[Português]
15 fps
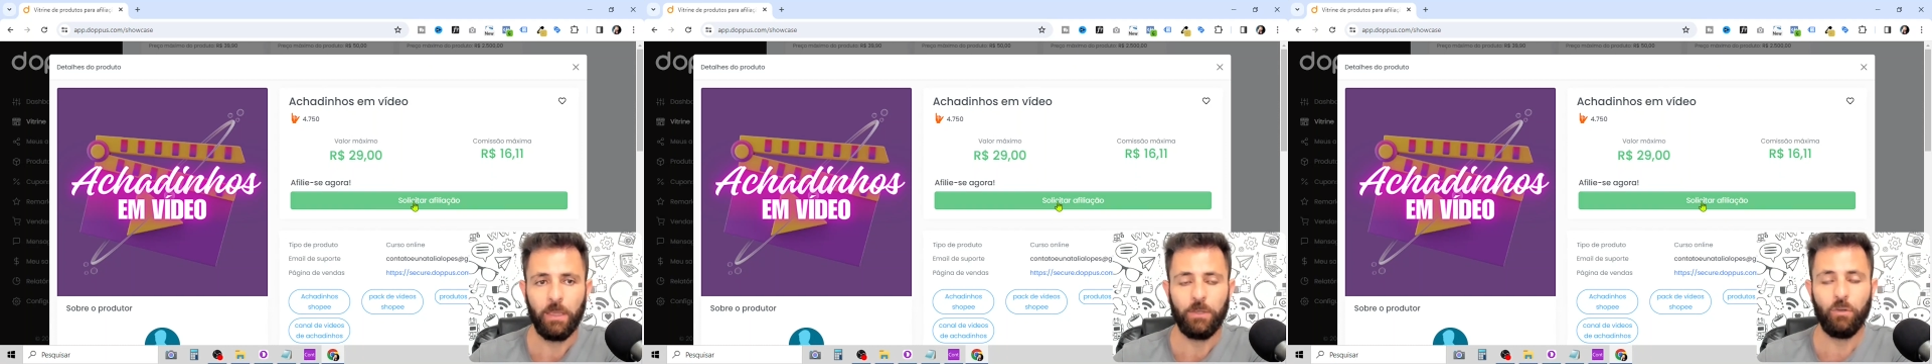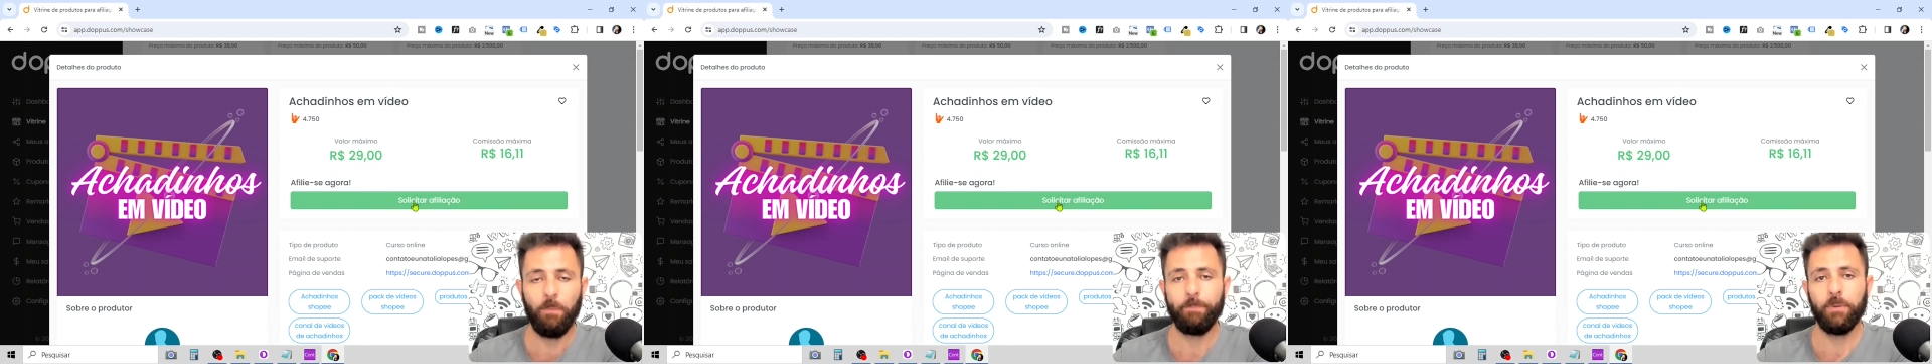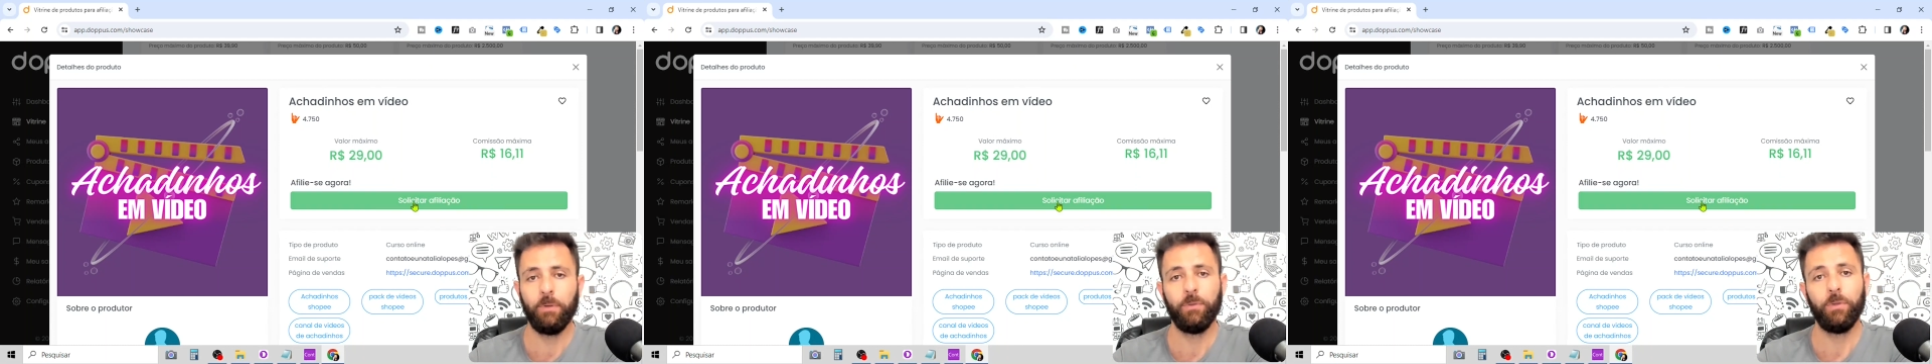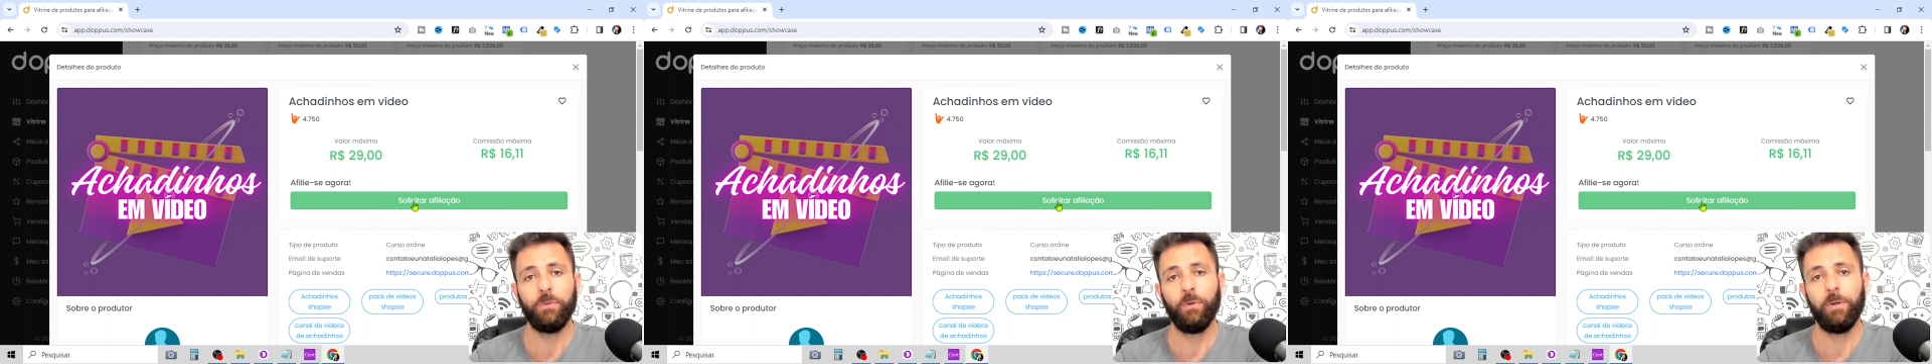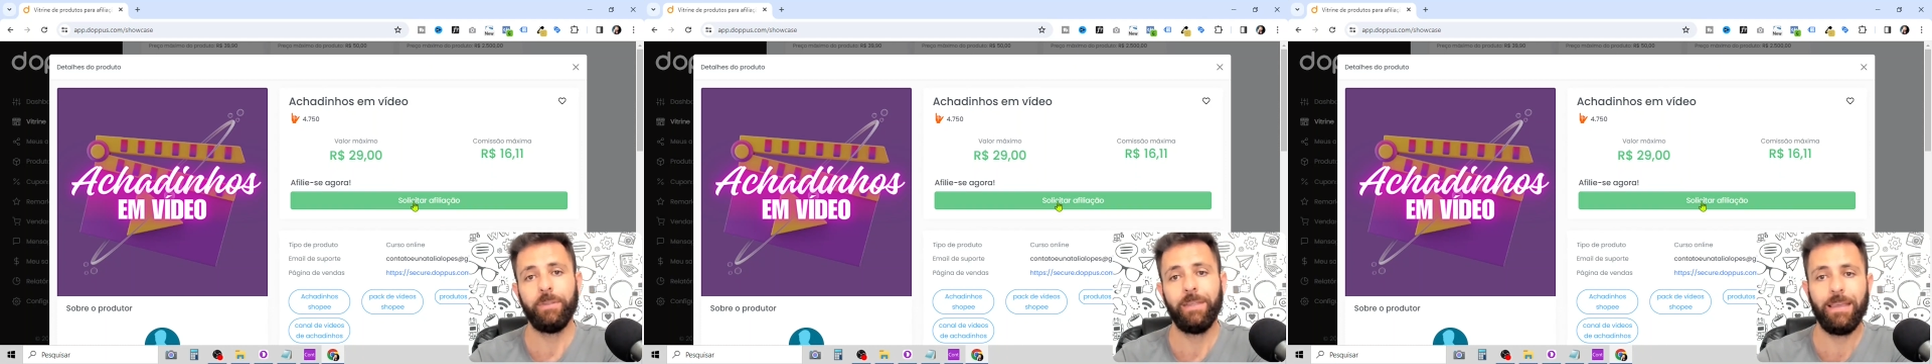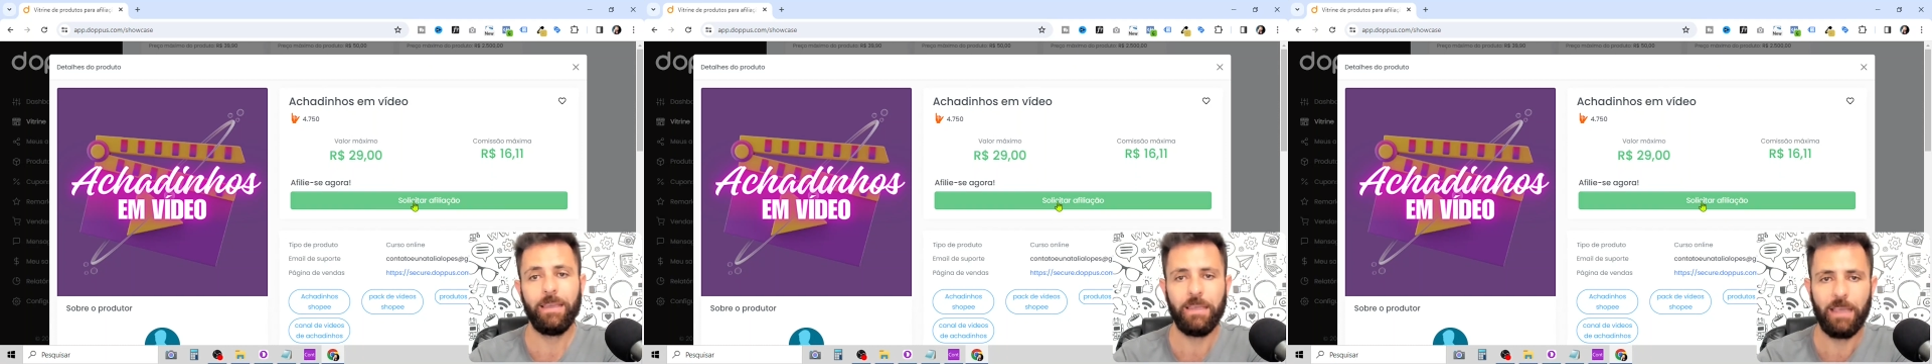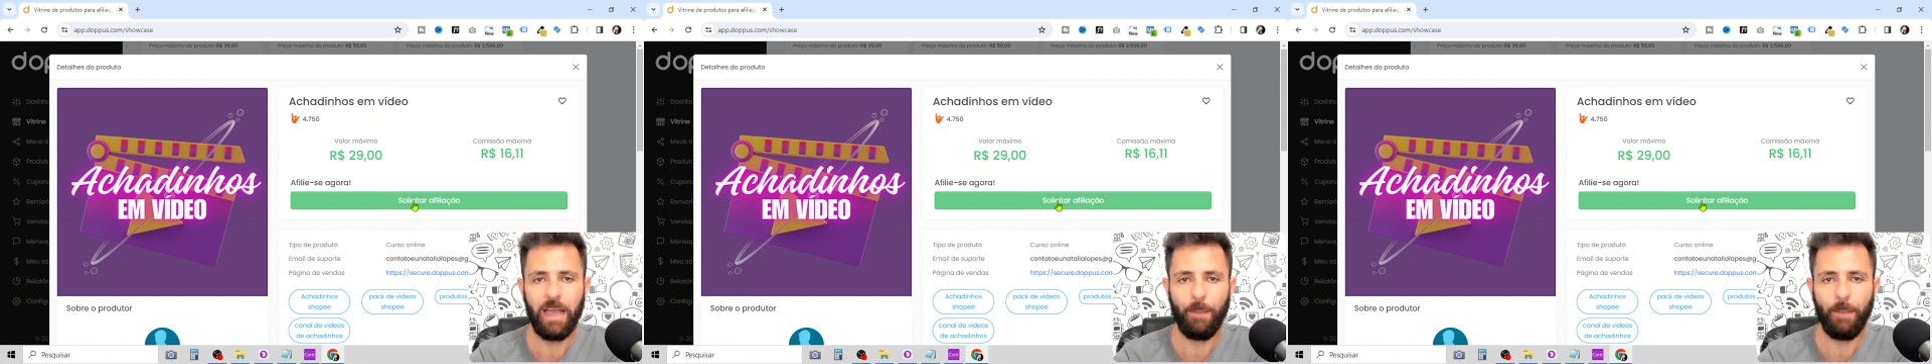e o produtor tem que